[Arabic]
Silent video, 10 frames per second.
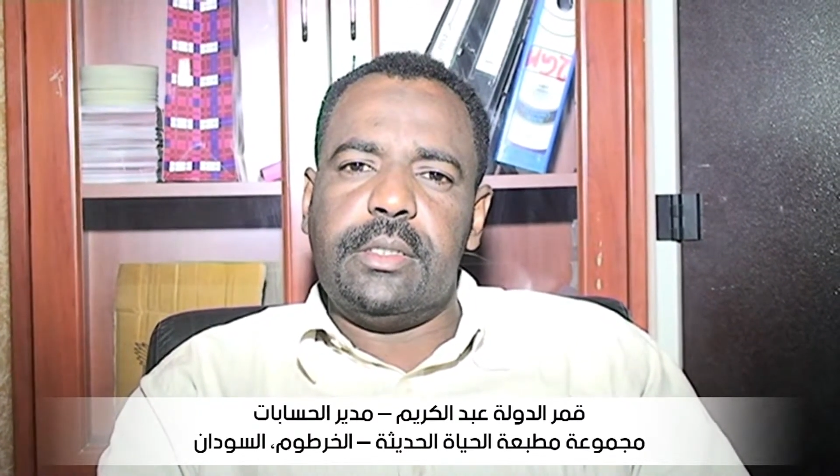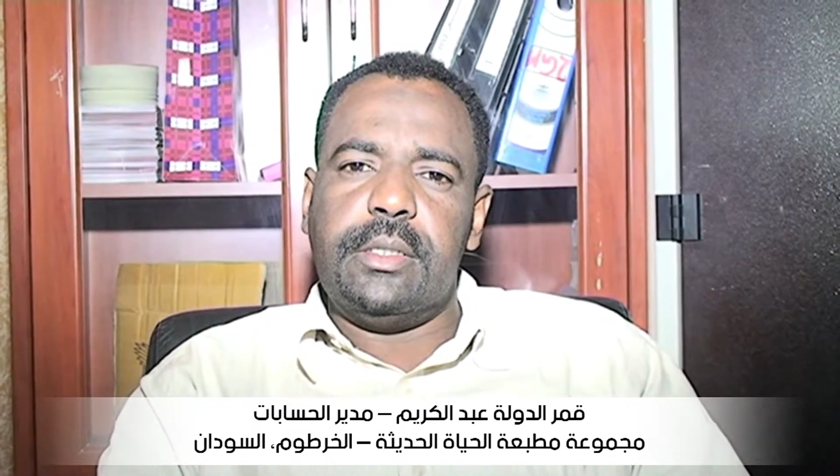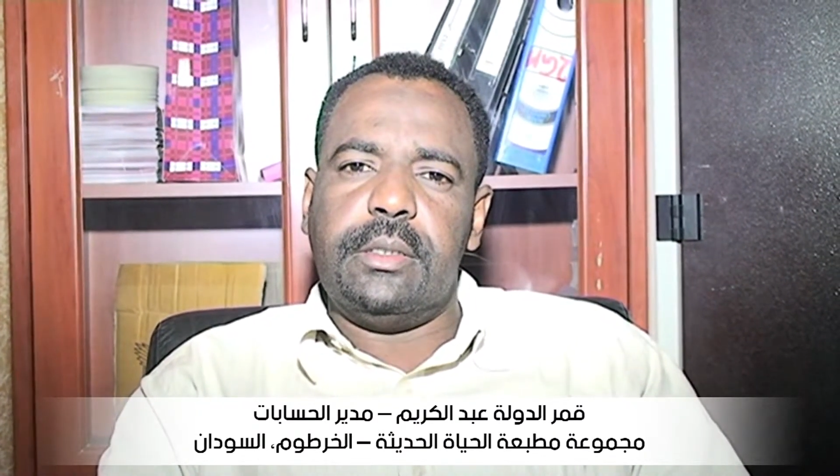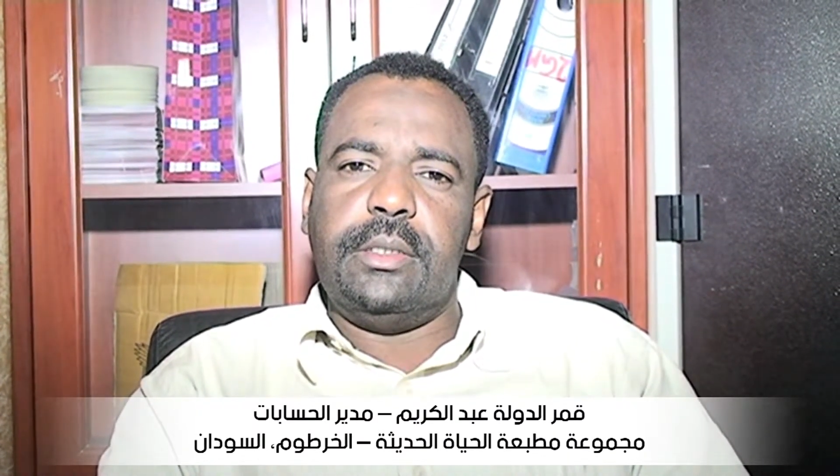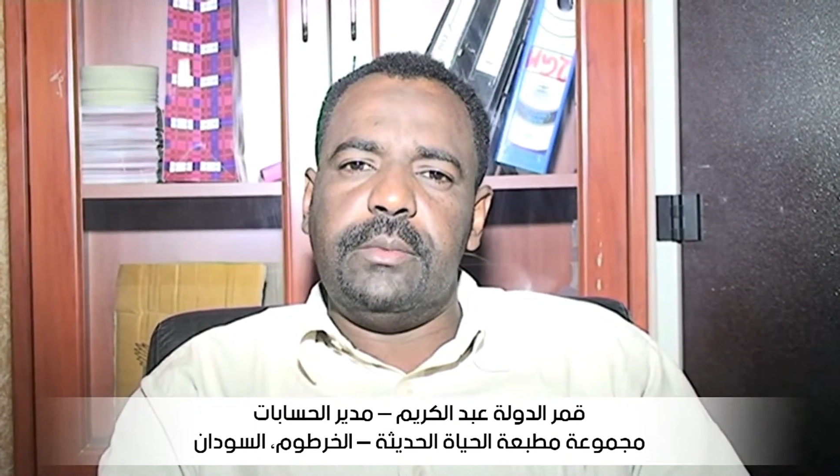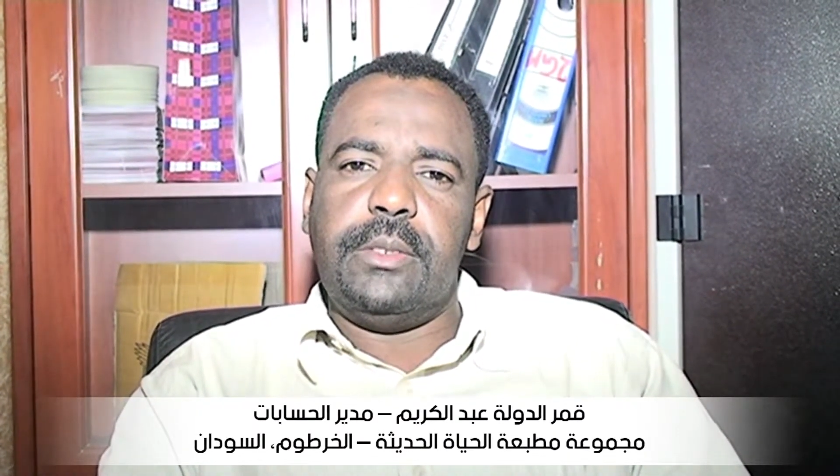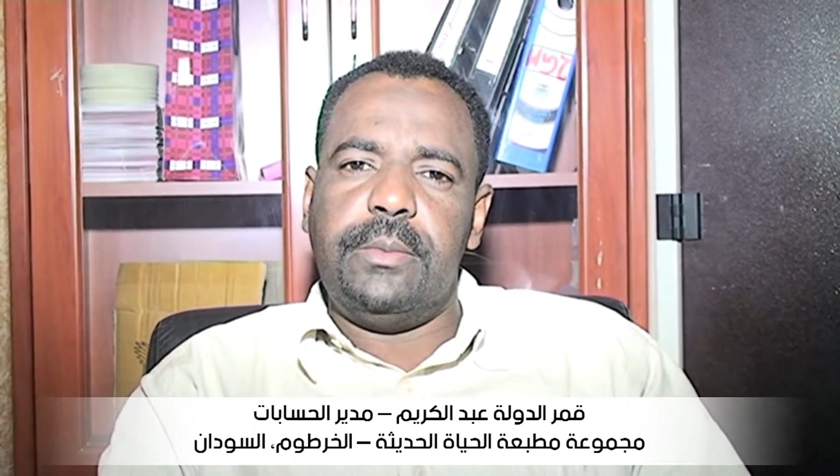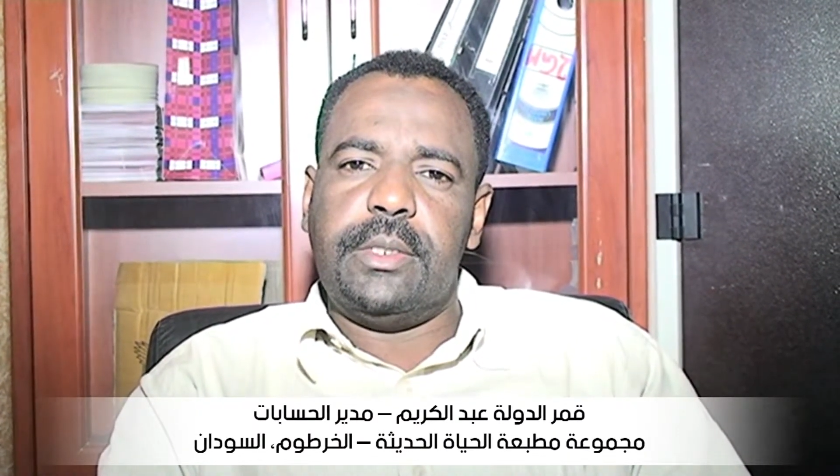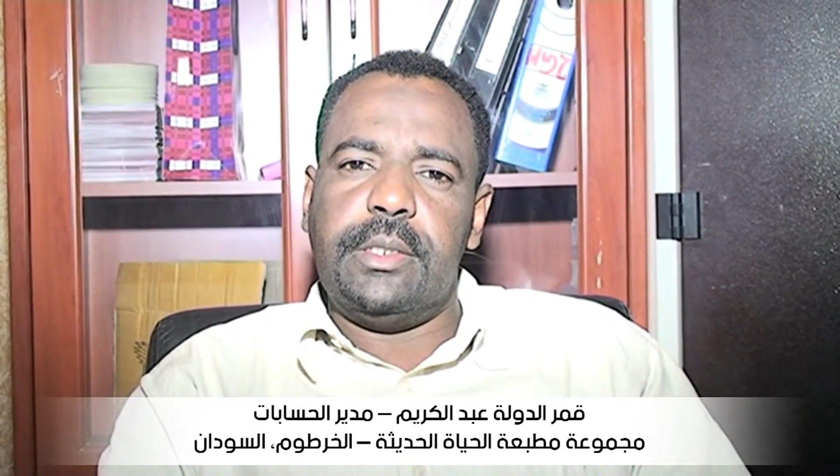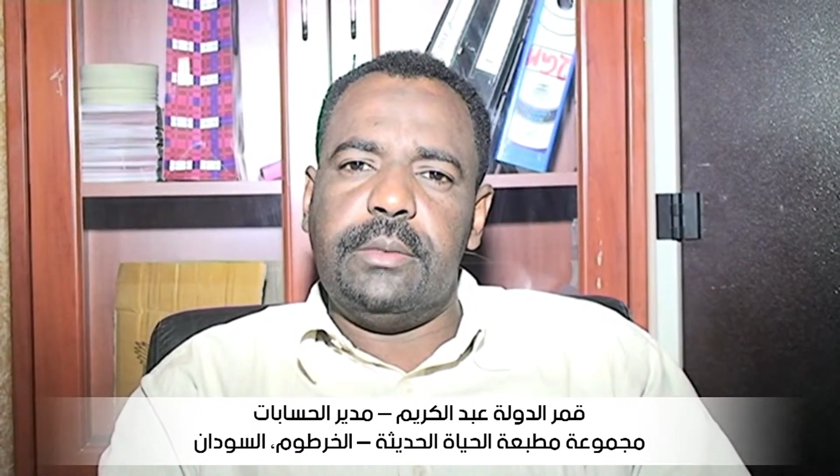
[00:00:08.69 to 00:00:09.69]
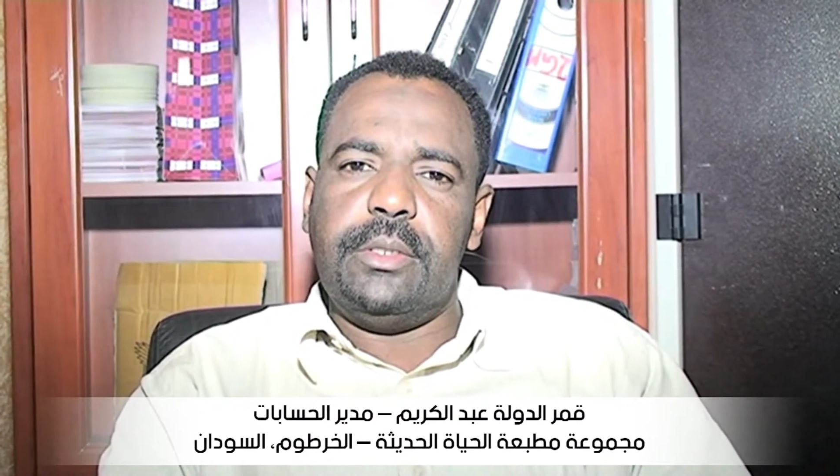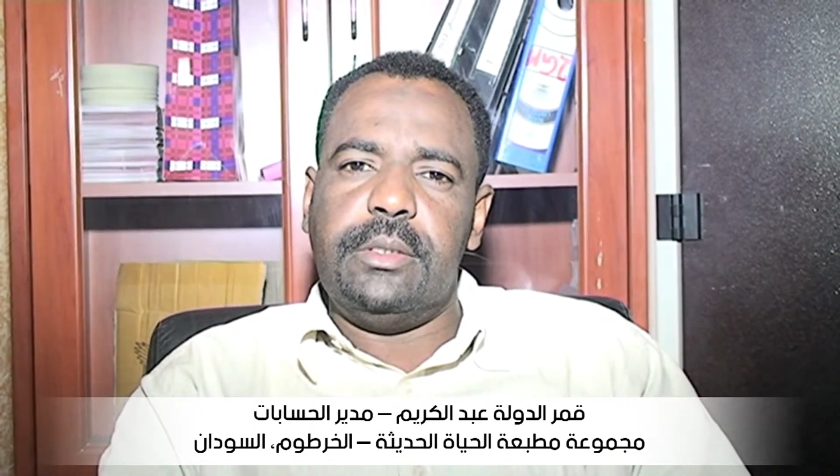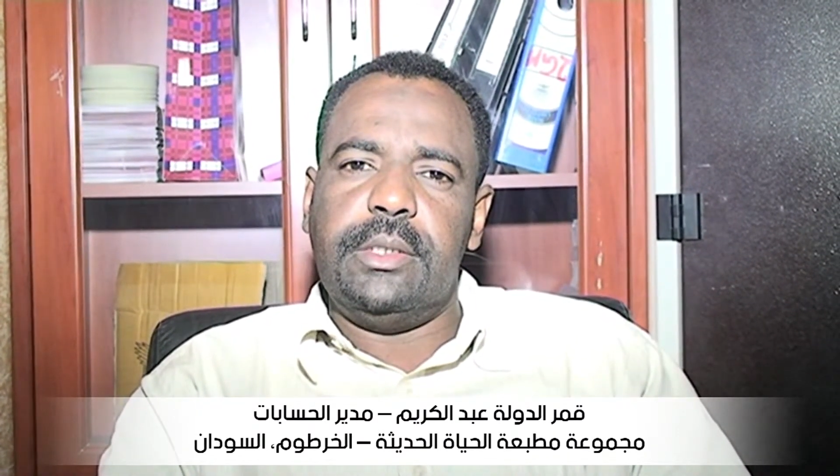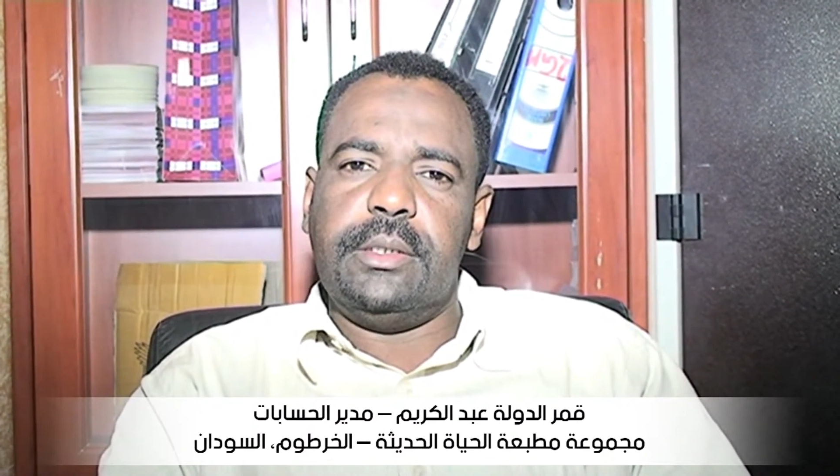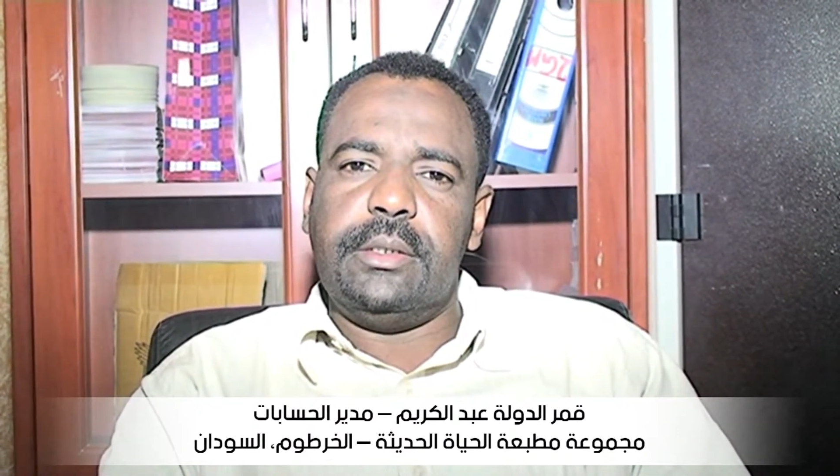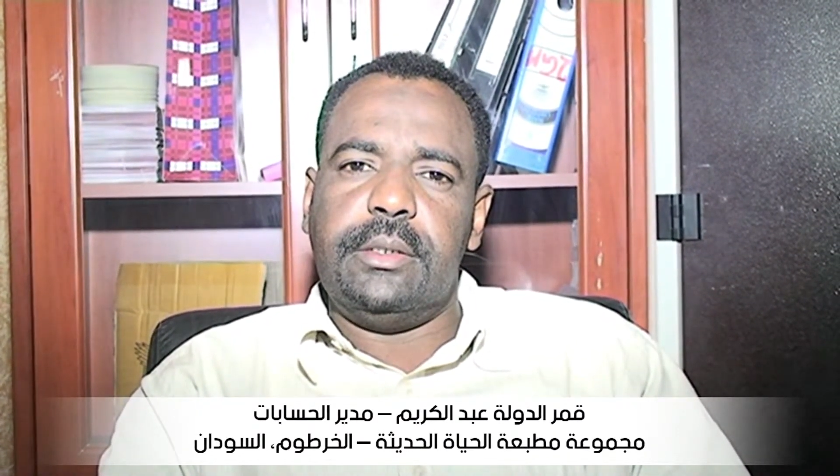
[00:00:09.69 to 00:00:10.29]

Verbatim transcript: استخدمنا البرنامج